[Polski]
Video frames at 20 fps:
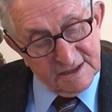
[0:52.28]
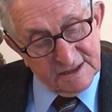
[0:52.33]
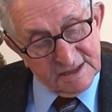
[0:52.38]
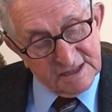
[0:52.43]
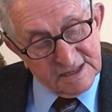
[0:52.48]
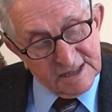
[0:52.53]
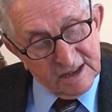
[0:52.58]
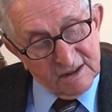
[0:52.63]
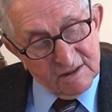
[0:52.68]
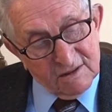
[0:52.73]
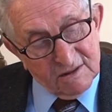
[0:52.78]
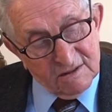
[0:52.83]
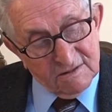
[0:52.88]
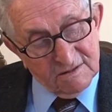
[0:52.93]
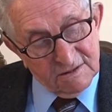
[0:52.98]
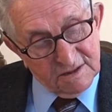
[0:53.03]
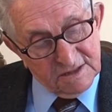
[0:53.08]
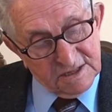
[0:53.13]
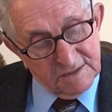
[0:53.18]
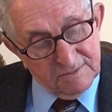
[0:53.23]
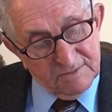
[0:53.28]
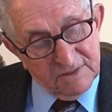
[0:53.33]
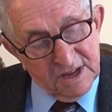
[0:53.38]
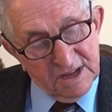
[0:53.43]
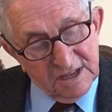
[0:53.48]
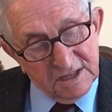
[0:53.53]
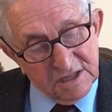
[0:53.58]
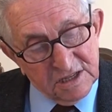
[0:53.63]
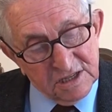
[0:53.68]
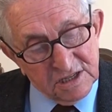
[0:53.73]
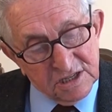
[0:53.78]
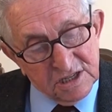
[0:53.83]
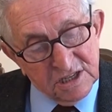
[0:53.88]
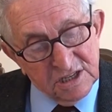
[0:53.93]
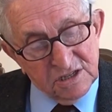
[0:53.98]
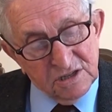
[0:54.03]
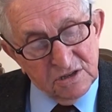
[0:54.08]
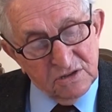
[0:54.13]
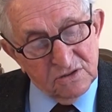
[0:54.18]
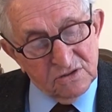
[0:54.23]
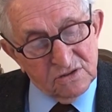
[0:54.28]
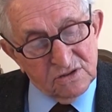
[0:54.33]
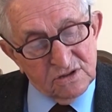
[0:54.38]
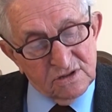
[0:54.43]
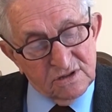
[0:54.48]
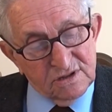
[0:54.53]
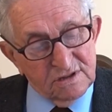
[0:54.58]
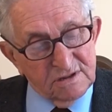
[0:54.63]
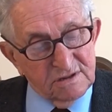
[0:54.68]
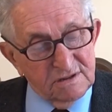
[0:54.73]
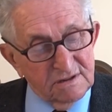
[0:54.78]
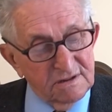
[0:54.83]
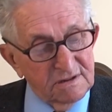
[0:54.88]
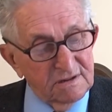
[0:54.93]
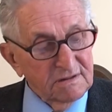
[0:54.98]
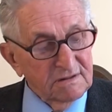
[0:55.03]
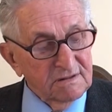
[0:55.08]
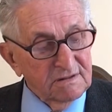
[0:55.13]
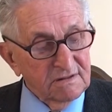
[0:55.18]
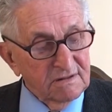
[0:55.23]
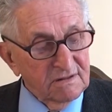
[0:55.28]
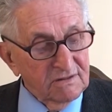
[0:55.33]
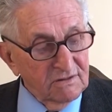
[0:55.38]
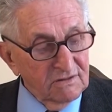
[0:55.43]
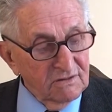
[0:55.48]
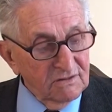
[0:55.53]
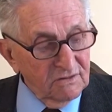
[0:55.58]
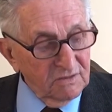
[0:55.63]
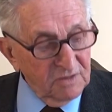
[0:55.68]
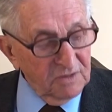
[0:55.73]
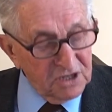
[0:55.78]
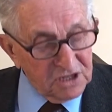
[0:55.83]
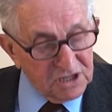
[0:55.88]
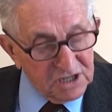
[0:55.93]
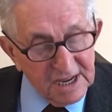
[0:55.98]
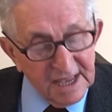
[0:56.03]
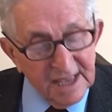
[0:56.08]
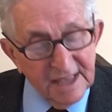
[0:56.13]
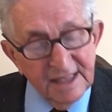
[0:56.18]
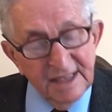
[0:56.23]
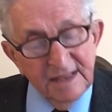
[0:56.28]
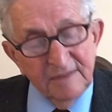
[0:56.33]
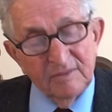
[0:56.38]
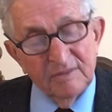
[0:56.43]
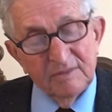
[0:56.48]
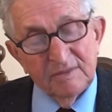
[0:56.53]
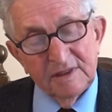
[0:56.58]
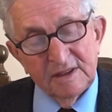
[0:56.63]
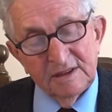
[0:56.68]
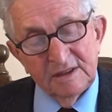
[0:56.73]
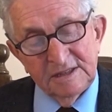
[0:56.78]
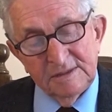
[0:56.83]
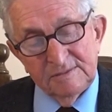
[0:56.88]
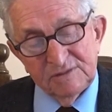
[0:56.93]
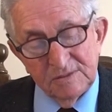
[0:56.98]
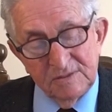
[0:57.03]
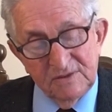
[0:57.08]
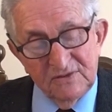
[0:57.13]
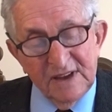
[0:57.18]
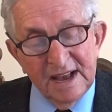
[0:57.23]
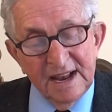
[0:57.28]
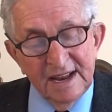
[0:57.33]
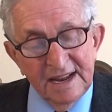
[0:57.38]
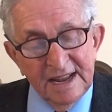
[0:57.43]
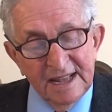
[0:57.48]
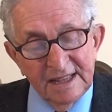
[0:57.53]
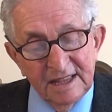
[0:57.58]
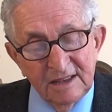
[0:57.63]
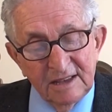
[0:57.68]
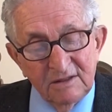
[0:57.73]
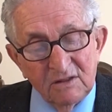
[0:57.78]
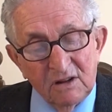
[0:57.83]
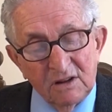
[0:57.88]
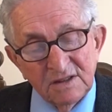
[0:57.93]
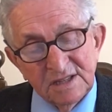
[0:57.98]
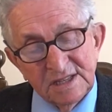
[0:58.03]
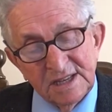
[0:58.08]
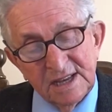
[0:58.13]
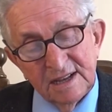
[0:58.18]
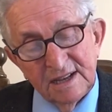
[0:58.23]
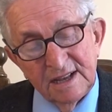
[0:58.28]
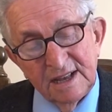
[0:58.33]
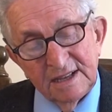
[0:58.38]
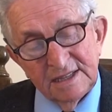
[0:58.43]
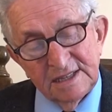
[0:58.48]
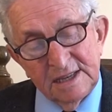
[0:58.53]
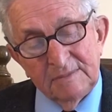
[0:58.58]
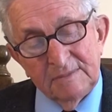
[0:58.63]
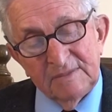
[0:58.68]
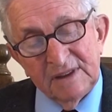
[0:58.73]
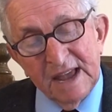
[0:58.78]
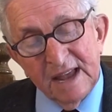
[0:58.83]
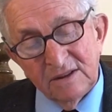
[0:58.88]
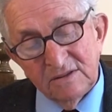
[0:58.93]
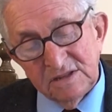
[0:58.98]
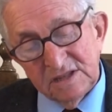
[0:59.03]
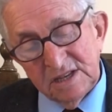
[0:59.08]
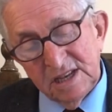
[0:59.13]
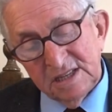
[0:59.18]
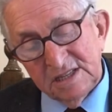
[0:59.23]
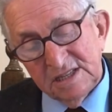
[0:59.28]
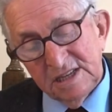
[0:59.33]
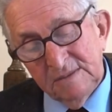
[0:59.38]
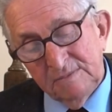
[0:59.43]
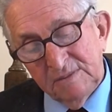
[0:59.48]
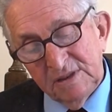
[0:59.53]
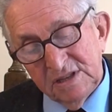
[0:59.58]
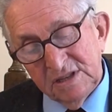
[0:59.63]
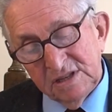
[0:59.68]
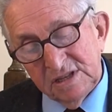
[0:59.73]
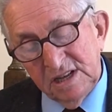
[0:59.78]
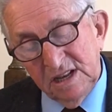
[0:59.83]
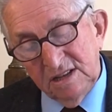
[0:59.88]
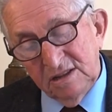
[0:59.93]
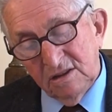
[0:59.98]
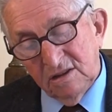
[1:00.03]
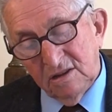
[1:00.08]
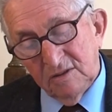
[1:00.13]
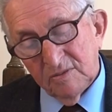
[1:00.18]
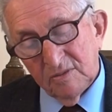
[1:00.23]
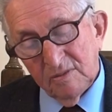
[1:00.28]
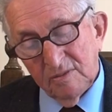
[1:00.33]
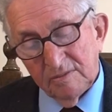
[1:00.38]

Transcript: z tego, gdzie byli ci Żydzi już umieszczeni, gdzie przybywali na tej łące, zabrano dzieci i pędzili do